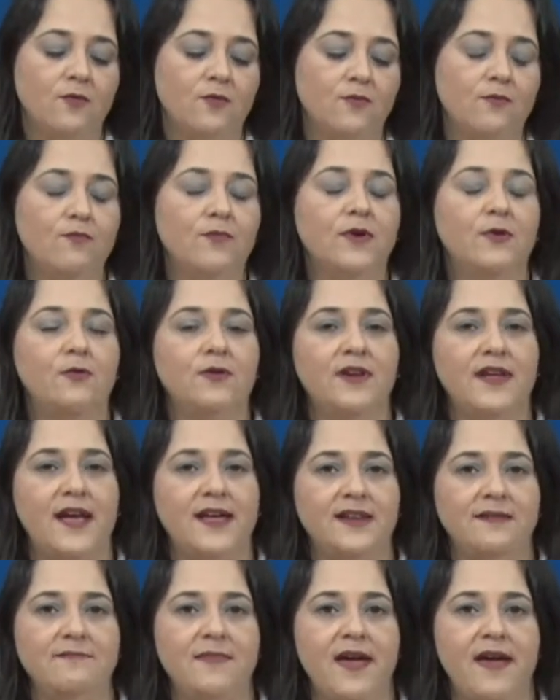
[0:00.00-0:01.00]
uma
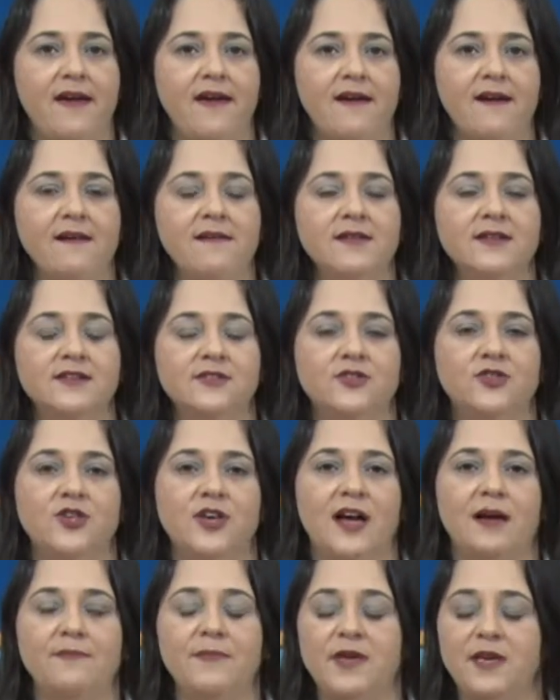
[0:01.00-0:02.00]
colher e meia
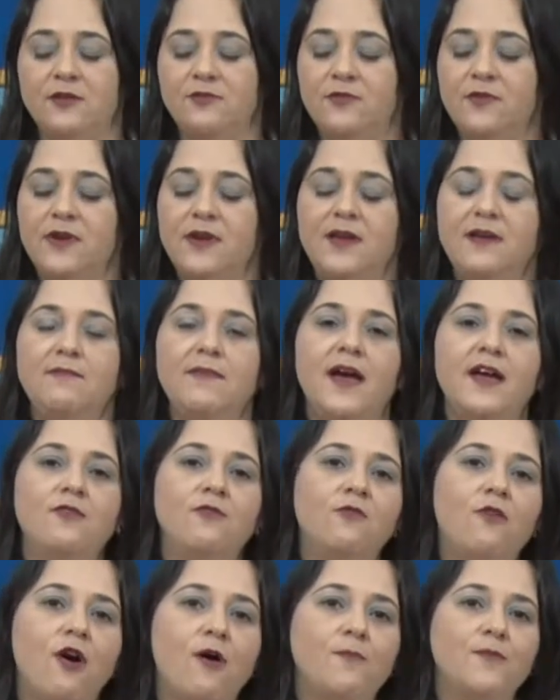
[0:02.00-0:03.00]
de amido e
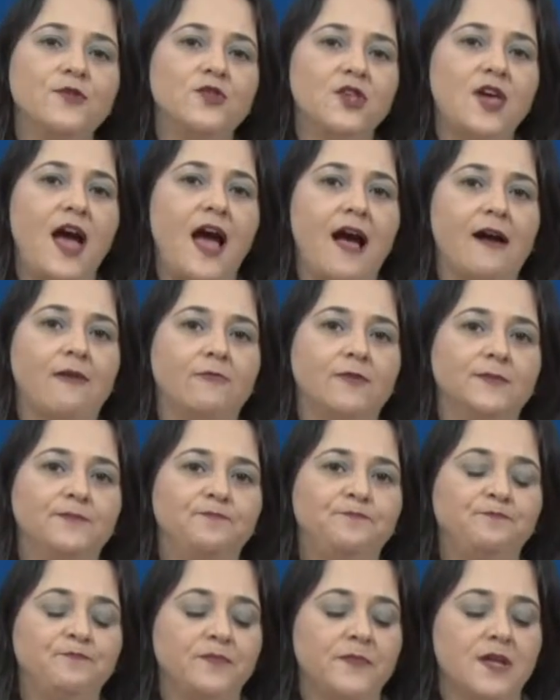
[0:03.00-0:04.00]
meio copo de água.